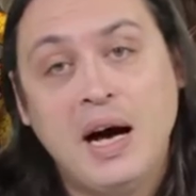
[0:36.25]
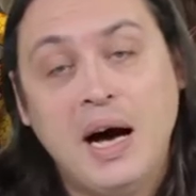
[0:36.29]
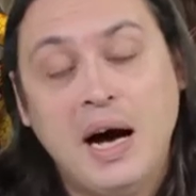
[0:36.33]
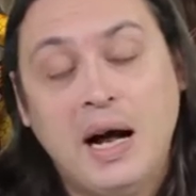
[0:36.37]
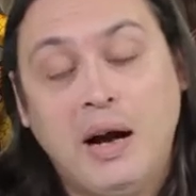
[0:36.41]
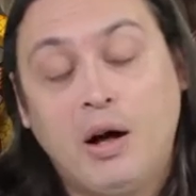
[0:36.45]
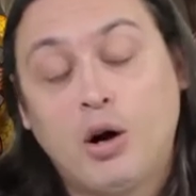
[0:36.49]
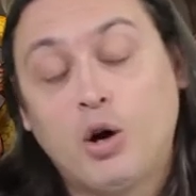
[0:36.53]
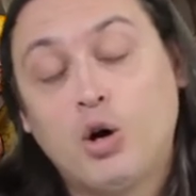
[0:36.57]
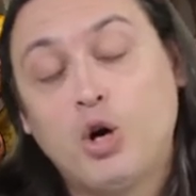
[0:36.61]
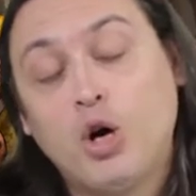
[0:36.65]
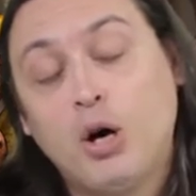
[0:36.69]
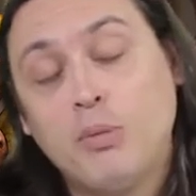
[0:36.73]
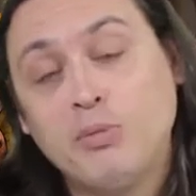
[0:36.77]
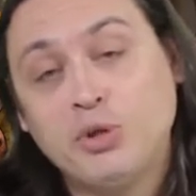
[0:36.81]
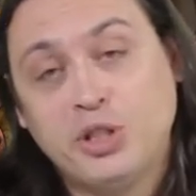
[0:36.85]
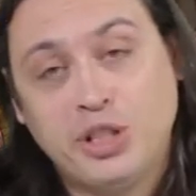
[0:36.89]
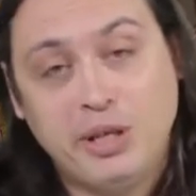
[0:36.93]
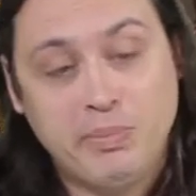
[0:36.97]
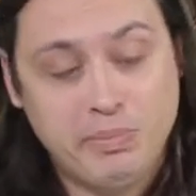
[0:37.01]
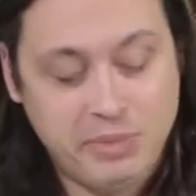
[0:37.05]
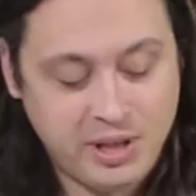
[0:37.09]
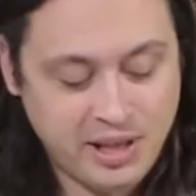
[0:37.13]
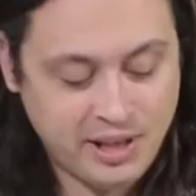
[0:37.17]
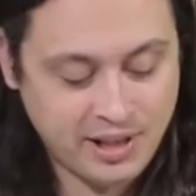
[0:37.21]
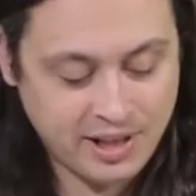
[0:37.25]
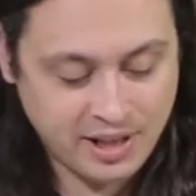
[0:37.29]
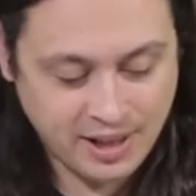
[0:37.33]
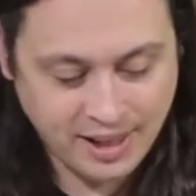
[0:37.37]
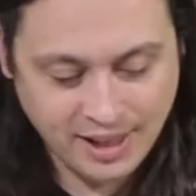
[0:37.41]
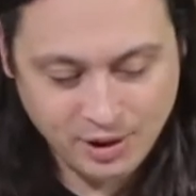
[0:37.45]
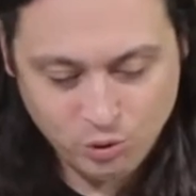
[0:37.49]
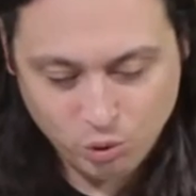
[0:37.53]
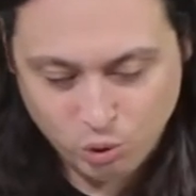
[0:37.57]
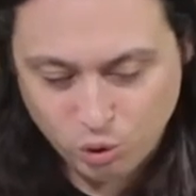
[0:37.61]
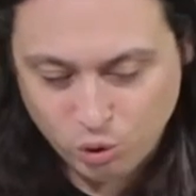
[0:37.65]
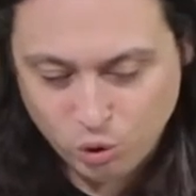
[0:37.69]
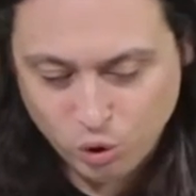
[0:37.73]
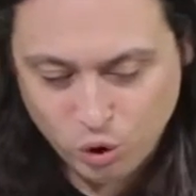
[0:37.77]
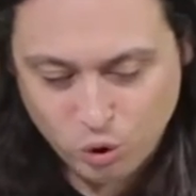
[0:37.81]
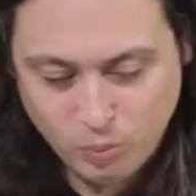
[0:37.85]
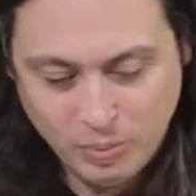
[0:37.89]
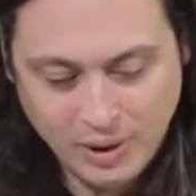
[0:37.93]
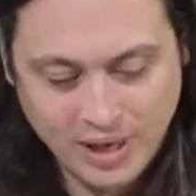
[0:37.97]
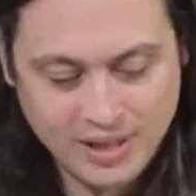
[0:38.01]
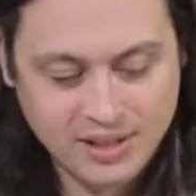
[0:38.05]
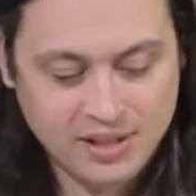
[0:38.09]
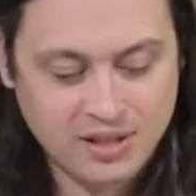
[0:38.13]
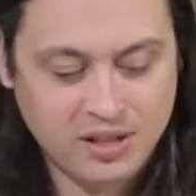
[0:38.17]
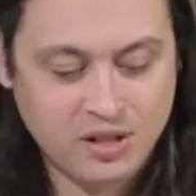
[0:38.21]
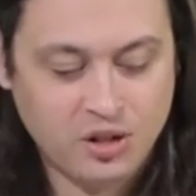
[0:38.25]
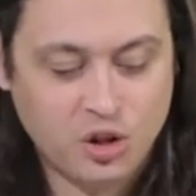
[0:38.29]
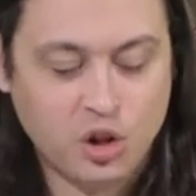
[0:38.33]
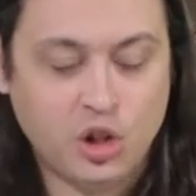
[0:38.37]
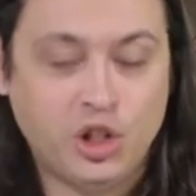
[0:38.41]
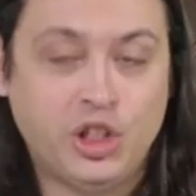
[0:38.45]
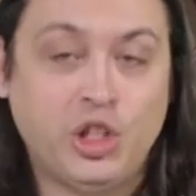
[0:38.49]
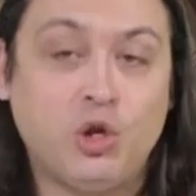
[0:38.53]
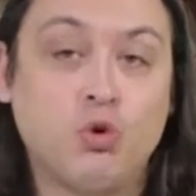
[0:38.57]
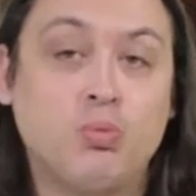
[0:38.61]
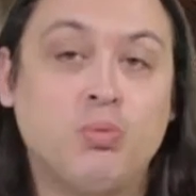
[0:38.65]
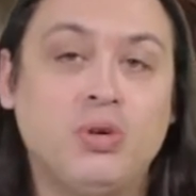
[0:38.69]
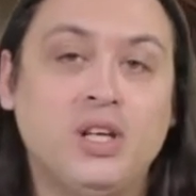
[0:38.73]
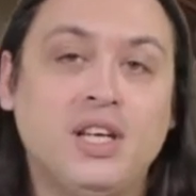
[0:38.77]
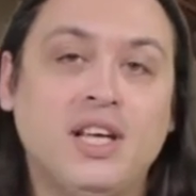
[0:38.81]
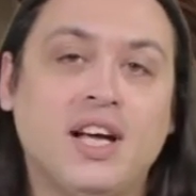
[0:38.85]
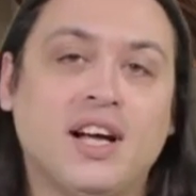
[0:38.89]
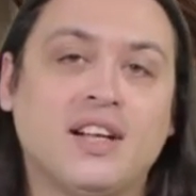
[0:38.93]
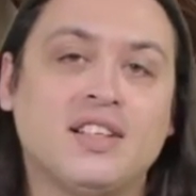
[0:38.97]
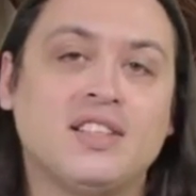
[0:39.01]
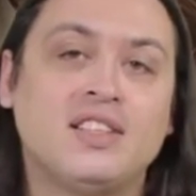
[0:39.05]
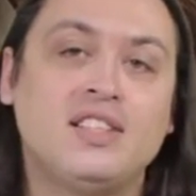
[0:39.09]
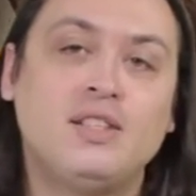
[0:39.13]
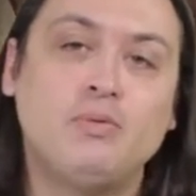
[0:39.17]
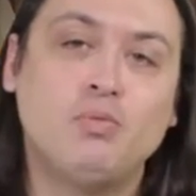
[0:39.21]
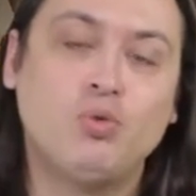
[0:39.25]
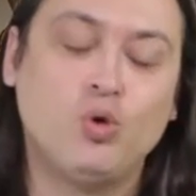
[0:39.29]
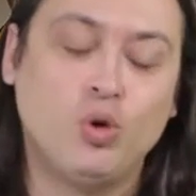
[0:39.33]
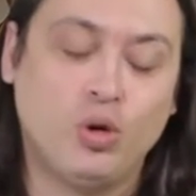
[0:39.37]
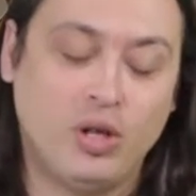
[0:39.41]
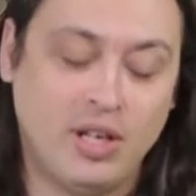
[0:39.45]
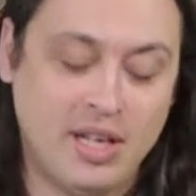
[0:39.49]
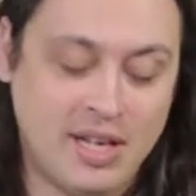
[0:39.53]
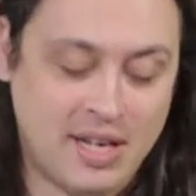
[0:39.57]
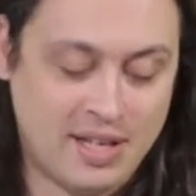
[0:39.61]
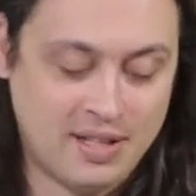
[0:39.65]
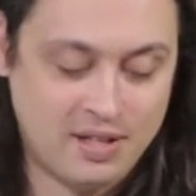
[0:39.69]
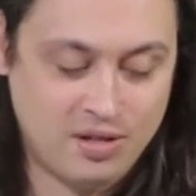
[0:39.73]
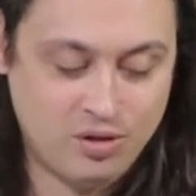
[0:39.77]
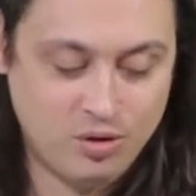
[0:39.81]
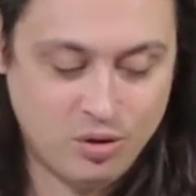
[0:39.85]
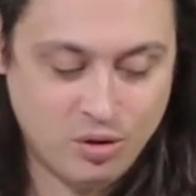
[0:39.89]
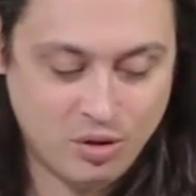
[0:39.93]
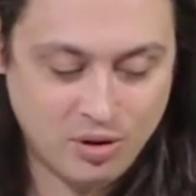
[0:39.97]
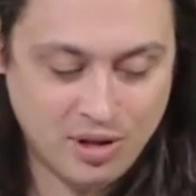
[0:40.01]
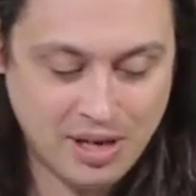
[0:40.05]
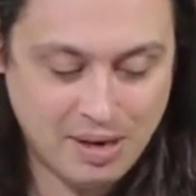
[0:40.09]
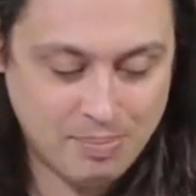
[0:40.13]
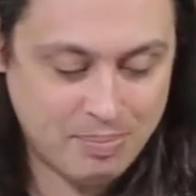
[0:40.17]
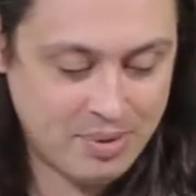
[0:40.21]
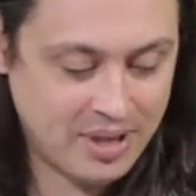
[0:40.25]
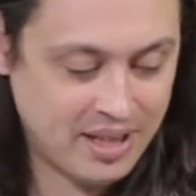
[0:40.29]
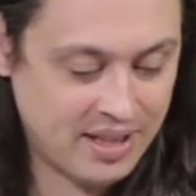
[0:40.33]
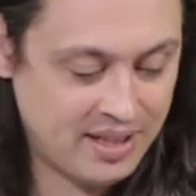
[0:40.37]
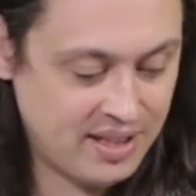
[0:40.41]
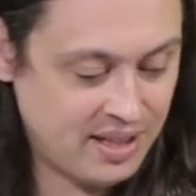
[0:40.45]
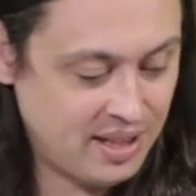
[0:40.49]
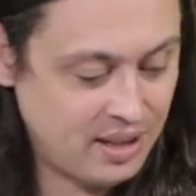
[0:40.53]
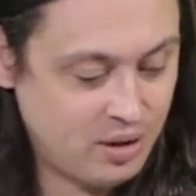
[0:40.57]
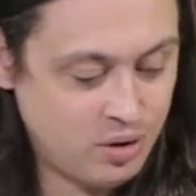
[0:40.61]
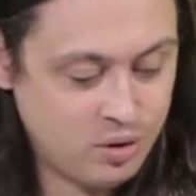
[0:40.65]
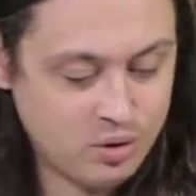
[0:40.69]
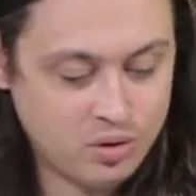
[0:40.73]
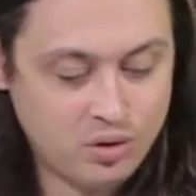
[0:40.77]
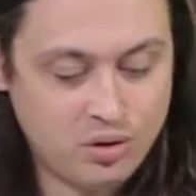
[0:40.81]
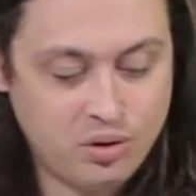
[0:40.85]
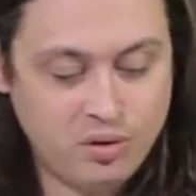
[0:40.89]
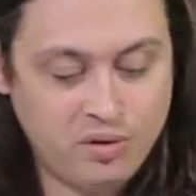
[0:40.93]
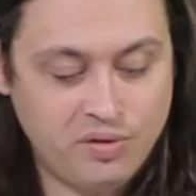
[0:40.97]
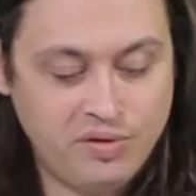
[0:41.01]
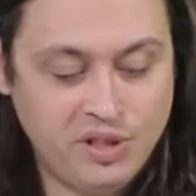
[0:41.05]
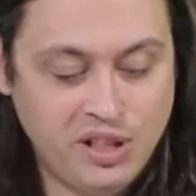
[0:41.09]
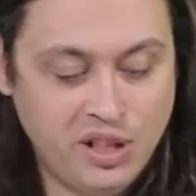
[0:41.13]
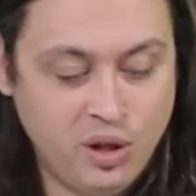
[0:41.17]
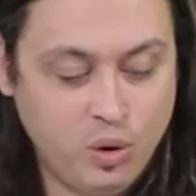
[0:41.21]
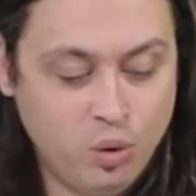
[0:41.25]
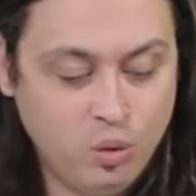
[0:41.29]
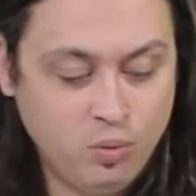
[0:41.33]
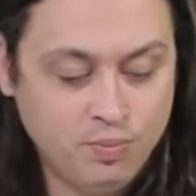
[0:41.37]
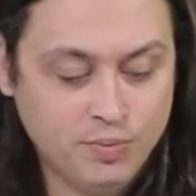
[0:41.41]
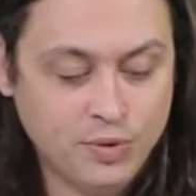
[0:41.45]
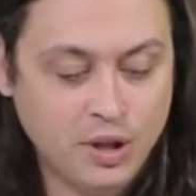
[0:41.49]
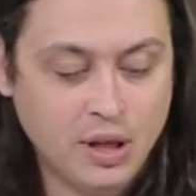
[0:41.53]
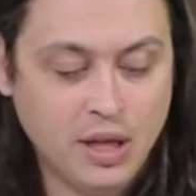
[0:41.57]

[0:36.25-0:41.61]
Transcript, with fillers: Alors comme j'aime bien créer du suspense, j'ai oublié un type de carte dans la précédente vidéo